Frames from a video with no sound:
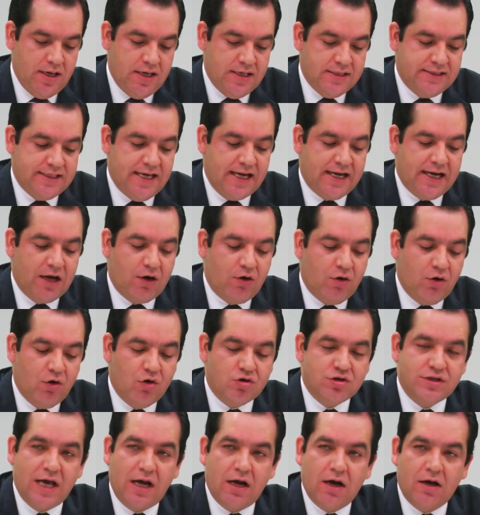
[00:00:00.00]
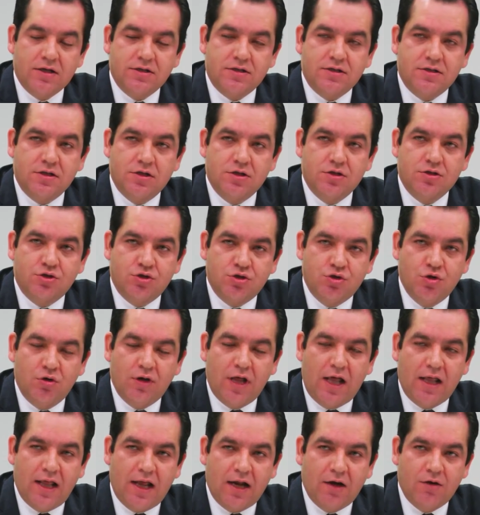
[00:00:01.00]
Se reconoce a los
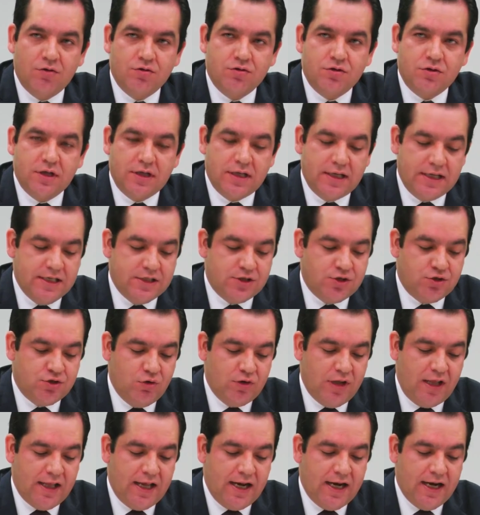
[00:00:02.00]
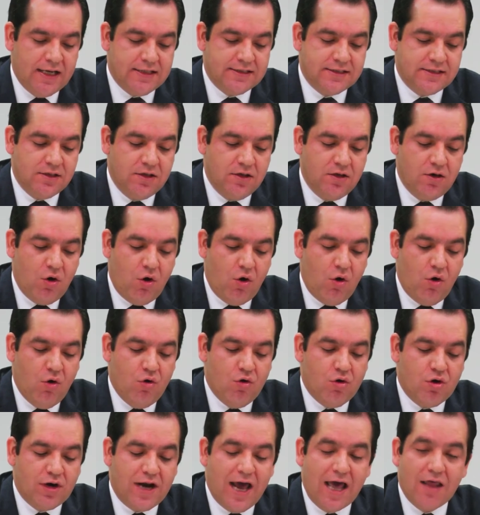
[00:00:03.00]
ciudadanos y ciudadanas
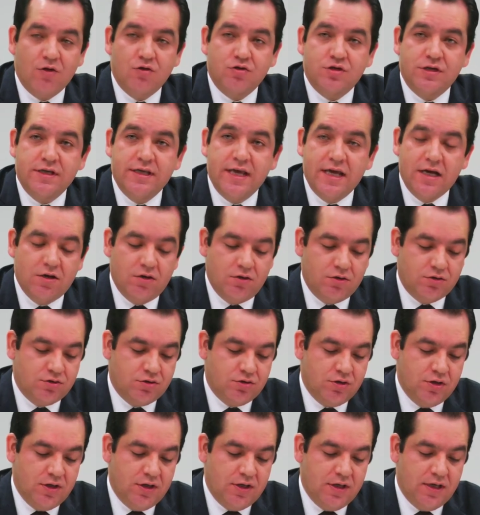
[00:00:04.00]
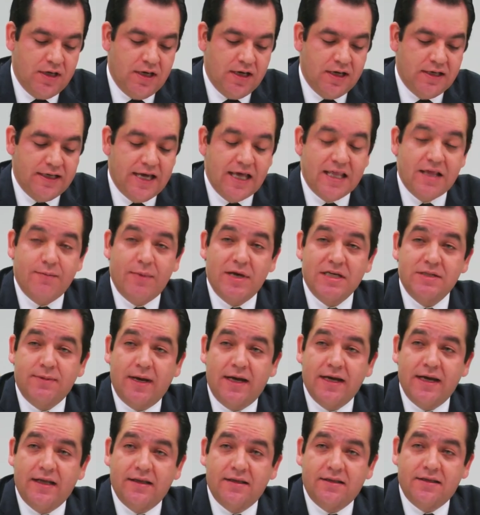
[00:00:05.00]
honrados y dignos y además
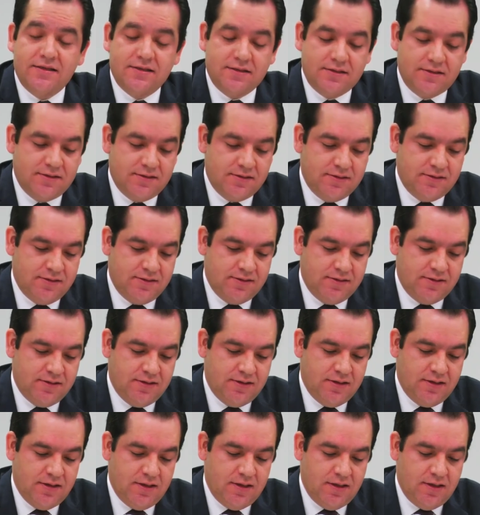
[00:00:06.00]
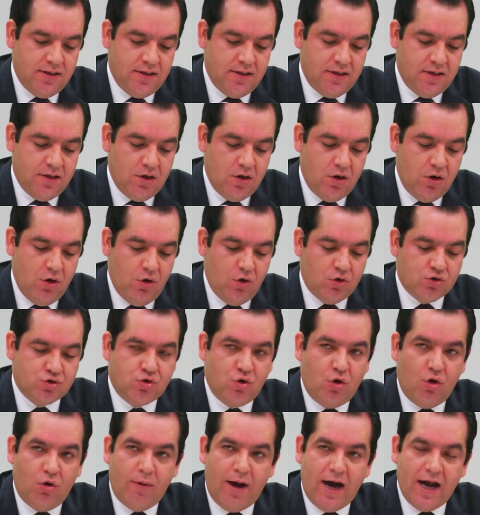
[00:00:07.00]
valientes.
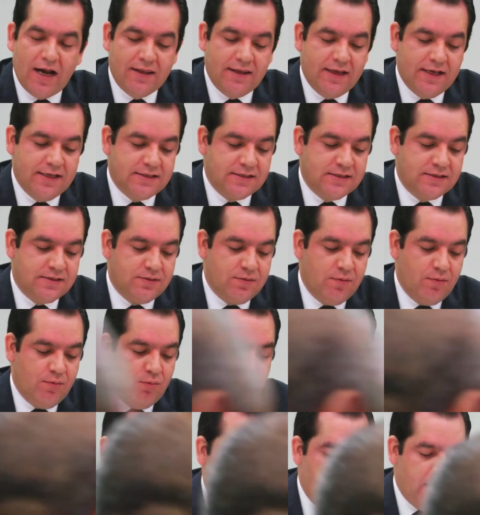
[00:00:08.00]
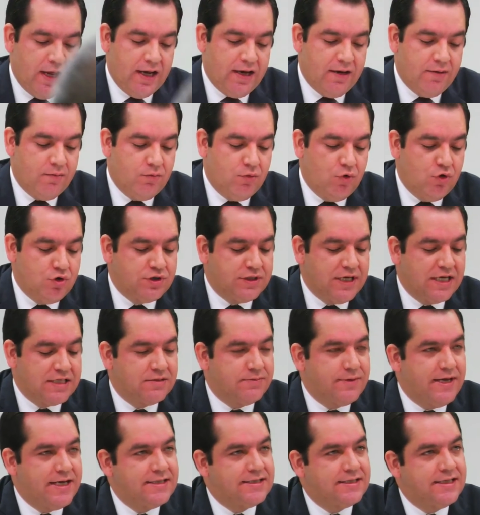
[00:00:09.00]
Los cobardes mueren
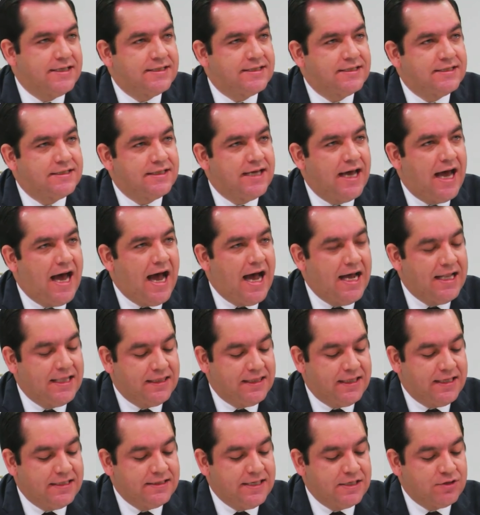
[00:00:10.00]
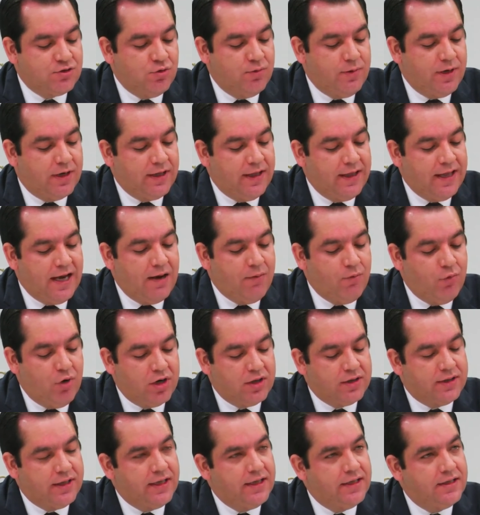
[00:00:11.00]
muchas veces antes de su verdadera
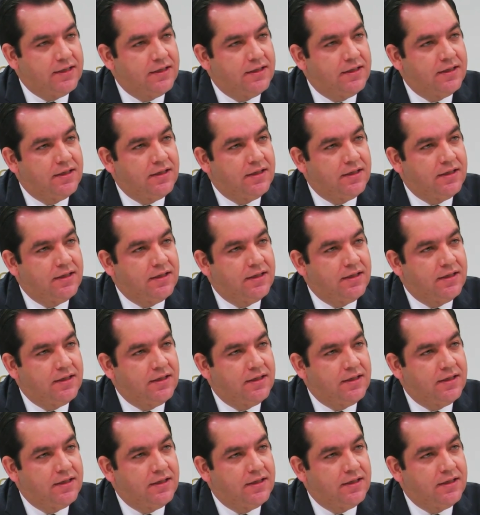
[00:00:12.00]
muerte.